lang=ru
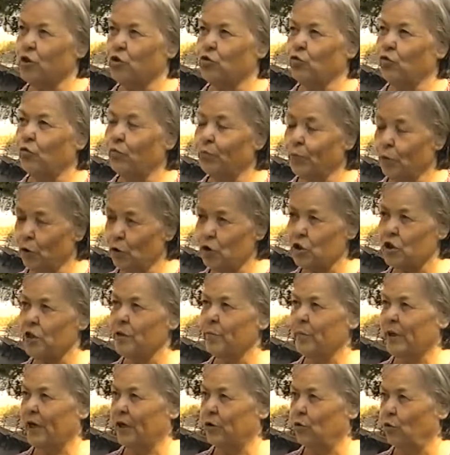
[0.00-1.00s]
что, в
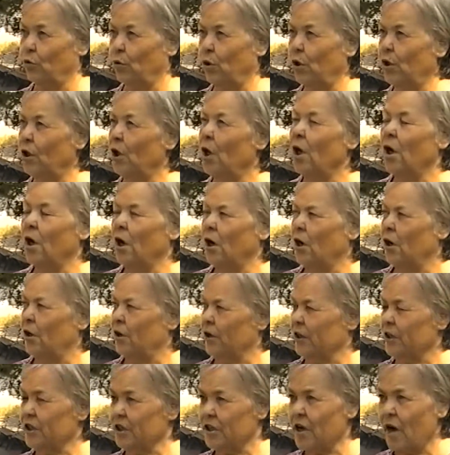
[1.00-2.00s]
прошлом году
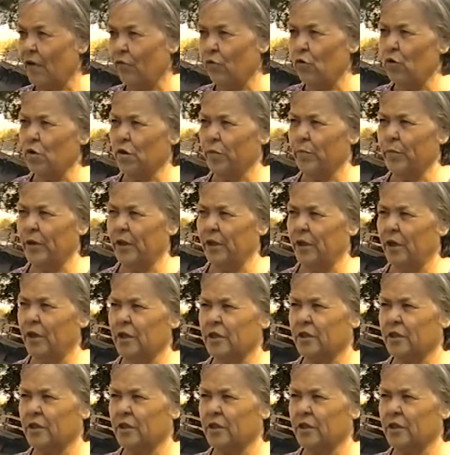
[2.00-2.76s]
э, разговор был,